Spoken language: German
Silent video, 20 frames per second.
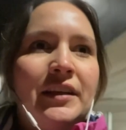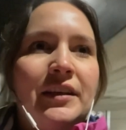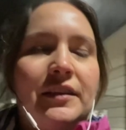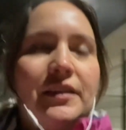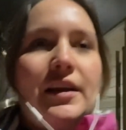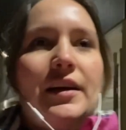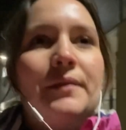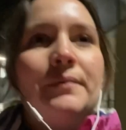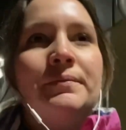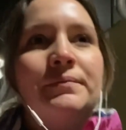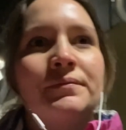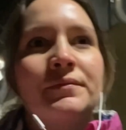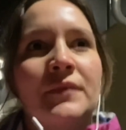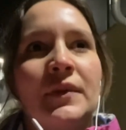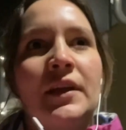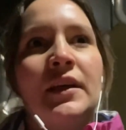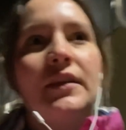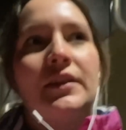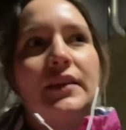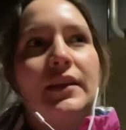ja,
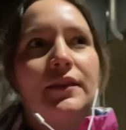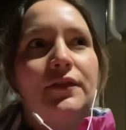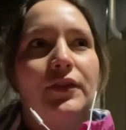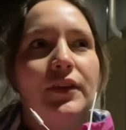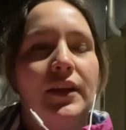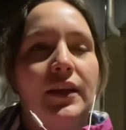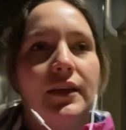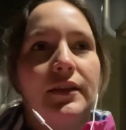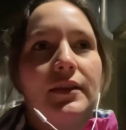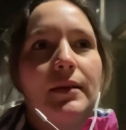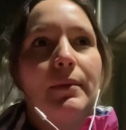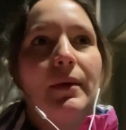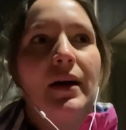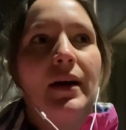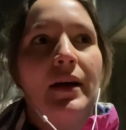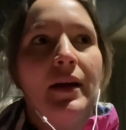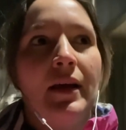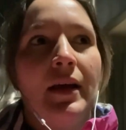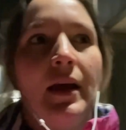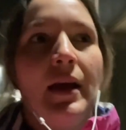das finde ich ist aber
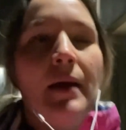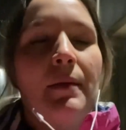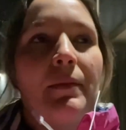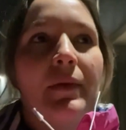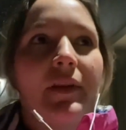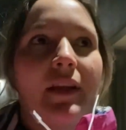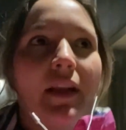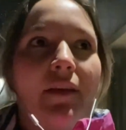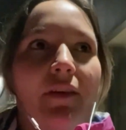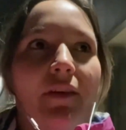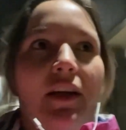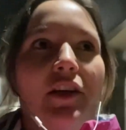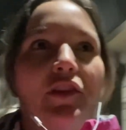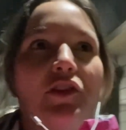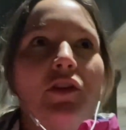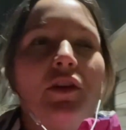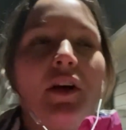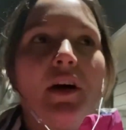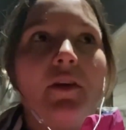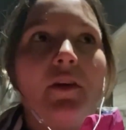mittlerweile
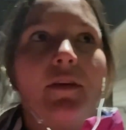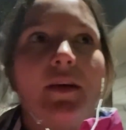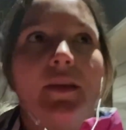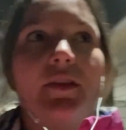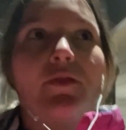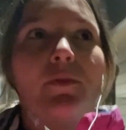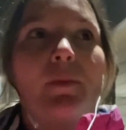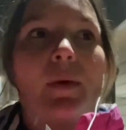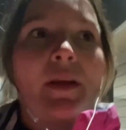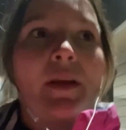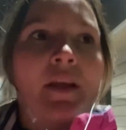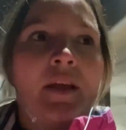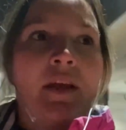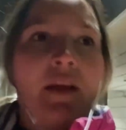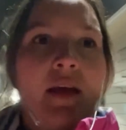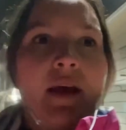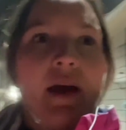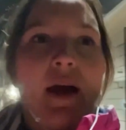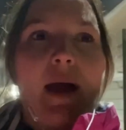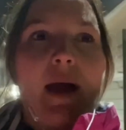schon auch was, wo man
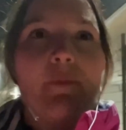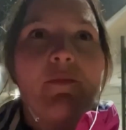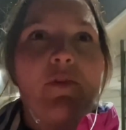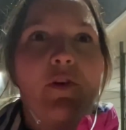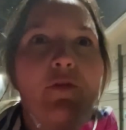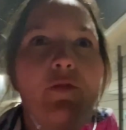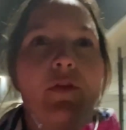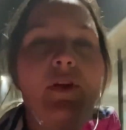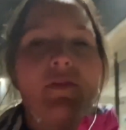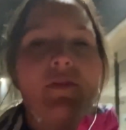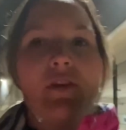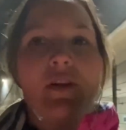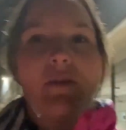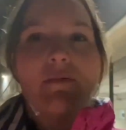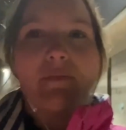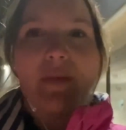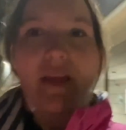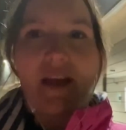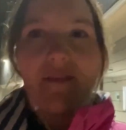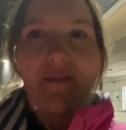einfach viel, viel
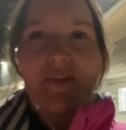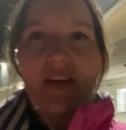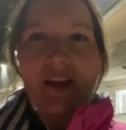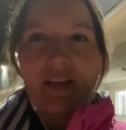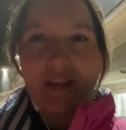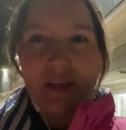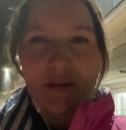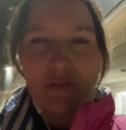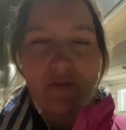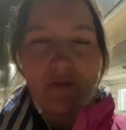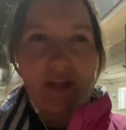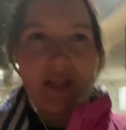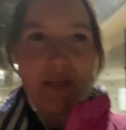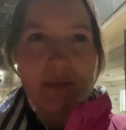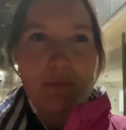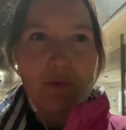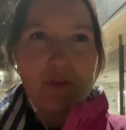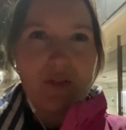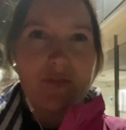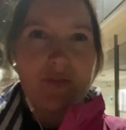mehr Wert drauf legen
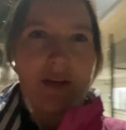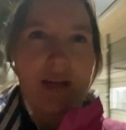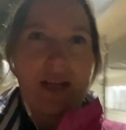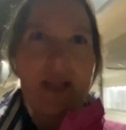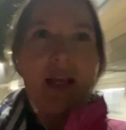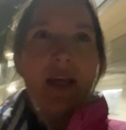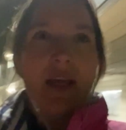muss, weil